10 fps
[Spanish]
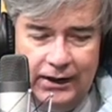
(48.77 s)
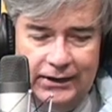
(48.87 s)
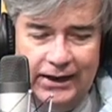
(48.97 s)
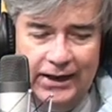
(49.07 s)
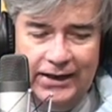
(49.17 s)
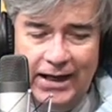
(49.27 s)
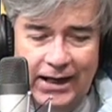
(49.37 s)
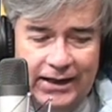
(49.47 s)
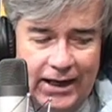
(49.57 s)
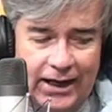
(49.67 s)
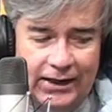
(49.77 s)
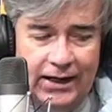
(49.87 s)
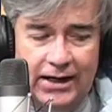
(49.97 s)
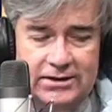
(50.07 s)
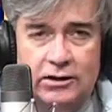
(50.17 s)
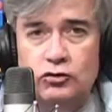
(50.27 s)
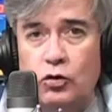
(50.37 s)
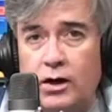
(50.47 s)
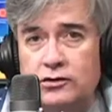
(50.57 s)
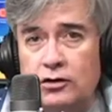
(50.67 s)
desde aquel que era ya
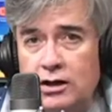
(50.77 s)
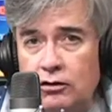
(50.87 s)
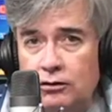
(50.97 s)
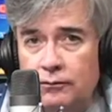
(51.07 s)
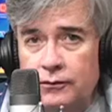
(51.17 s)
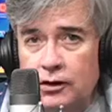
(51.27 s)
su cuarto hijo.